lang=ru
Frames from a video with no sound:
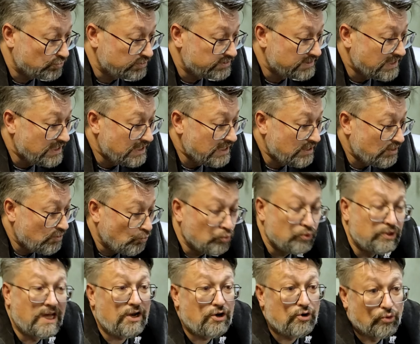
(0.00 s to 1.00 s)
То есть
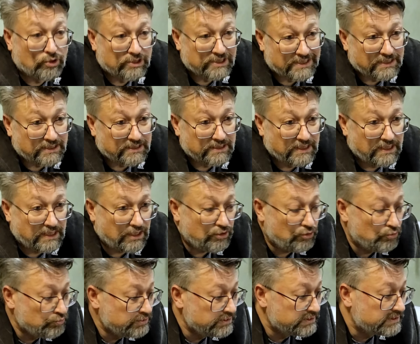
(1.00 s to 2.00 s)
удаленка,
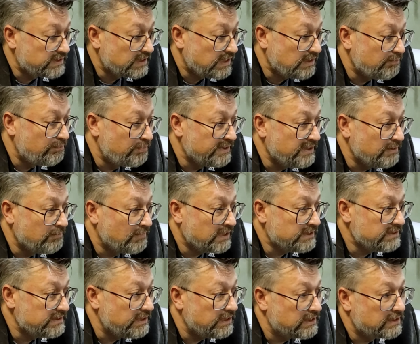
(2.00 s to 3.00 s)
да, люди стали
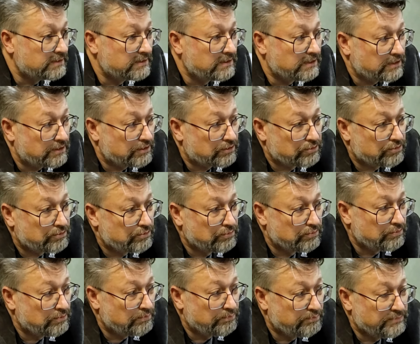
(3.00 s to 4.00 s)
понимать некоторое,
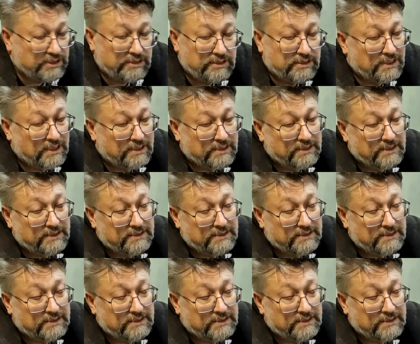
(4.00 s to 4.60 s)
что мне не надо